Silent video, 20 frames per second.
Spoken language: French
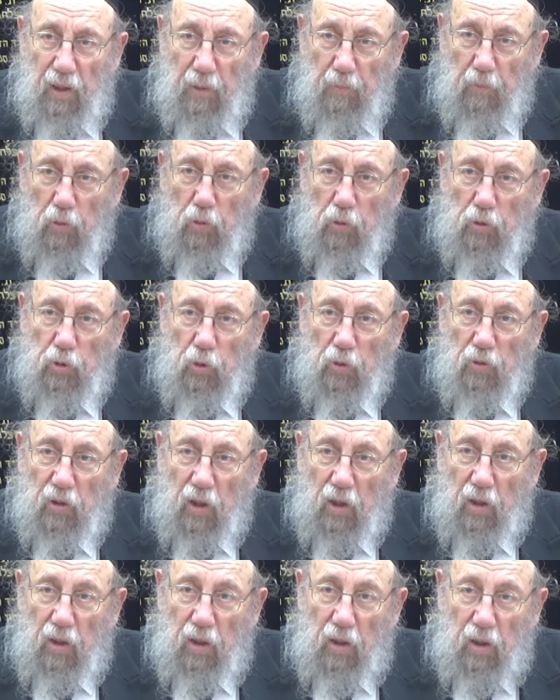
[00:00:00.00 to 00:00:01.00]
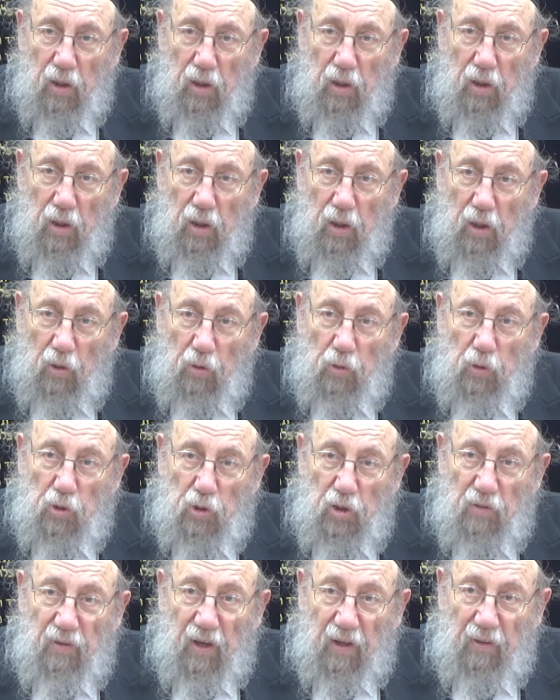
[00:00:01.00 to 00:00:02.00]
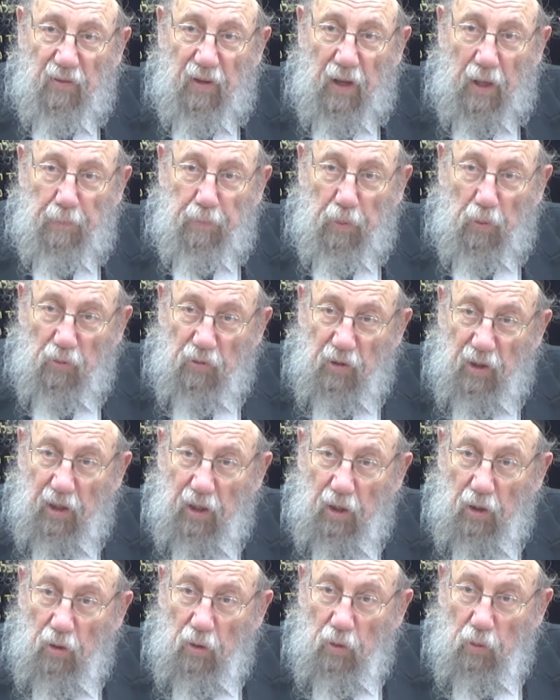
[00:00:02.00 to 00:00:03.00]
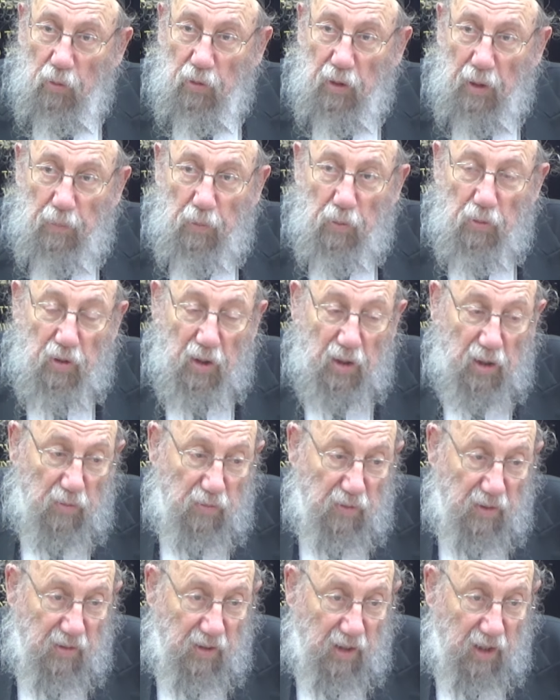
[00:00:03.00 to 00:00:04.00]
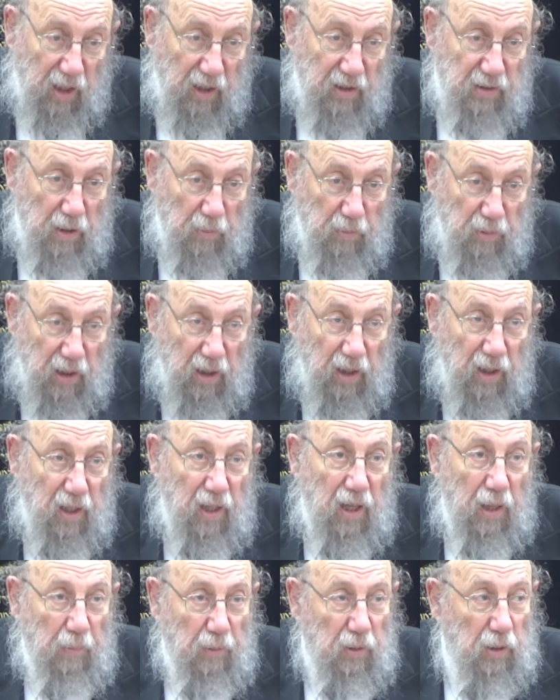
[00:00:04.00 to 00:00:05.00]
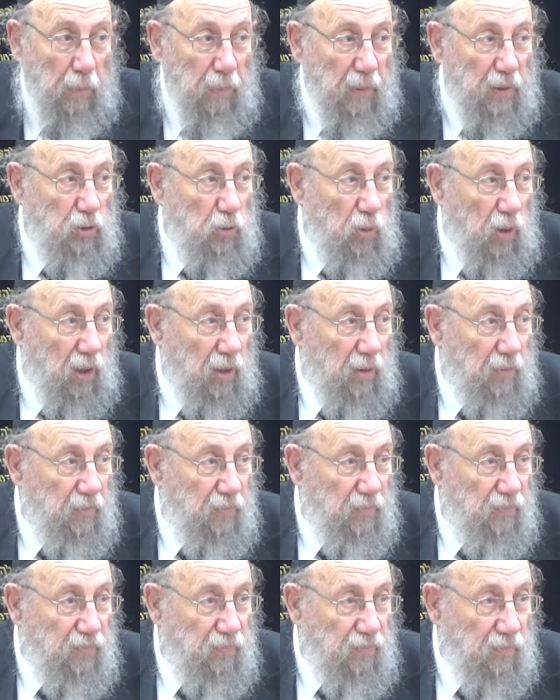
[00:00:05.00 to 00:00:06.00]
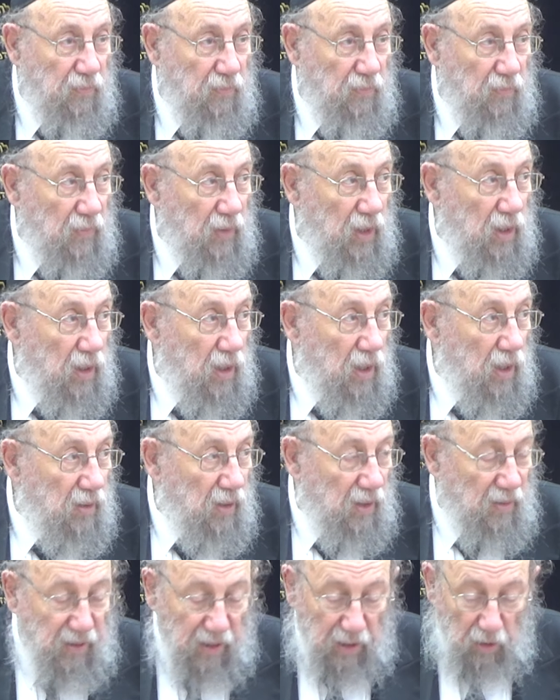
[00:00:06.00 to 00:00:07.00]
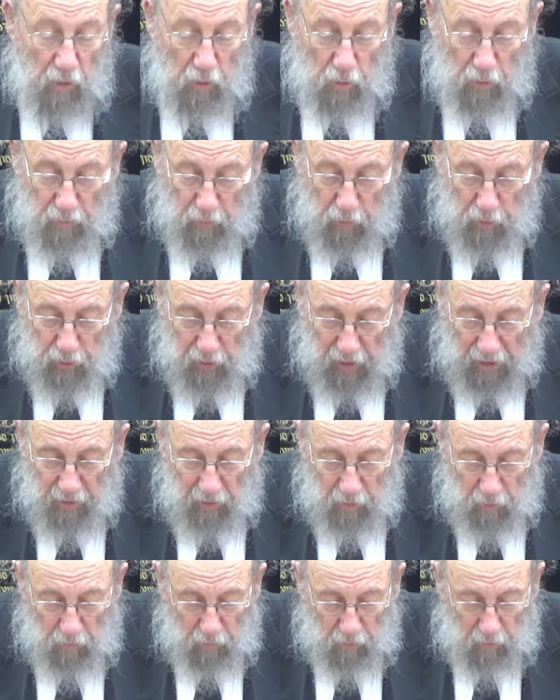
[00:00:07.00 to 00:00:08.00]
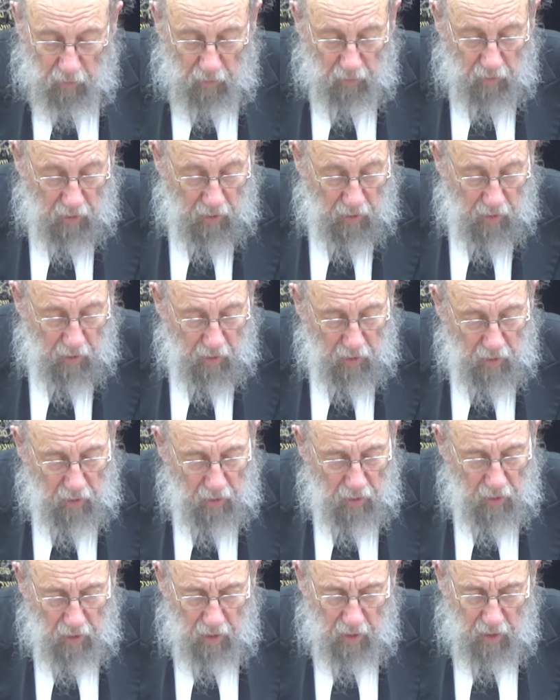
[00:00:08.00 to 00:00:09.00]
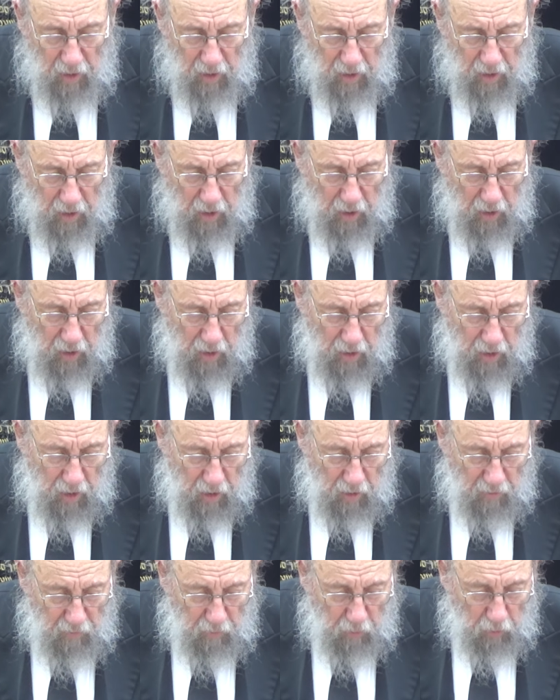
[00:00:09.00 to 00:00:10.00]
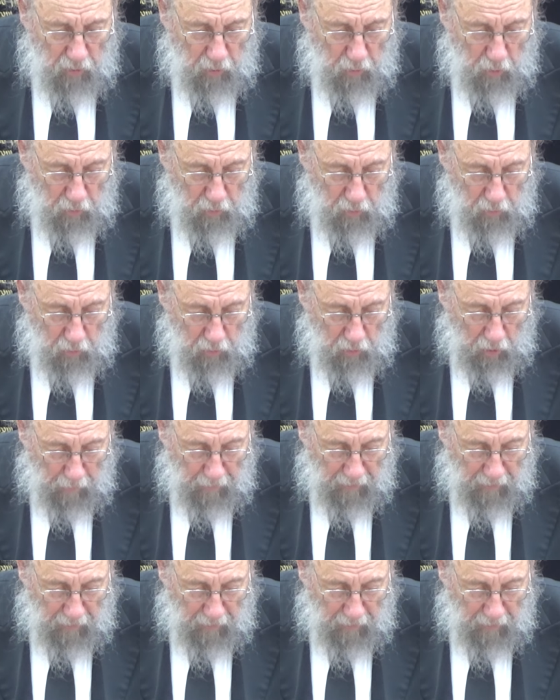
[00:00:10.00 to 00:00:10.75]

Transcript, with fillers: Beaucoup de choses qu'une shiva va imposer. Au début, c'est difficile à accepter, mais on n'a pas le choix. Ça, c'est le levouche. Il y a un, un vote connu dans